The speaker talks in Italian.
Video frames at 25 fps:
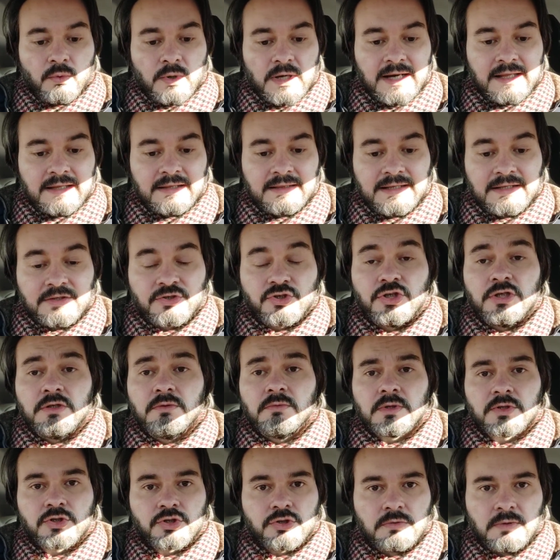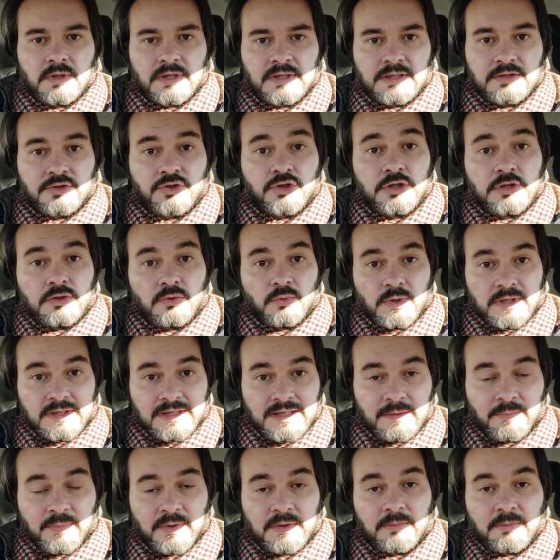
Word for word: 45-55 nel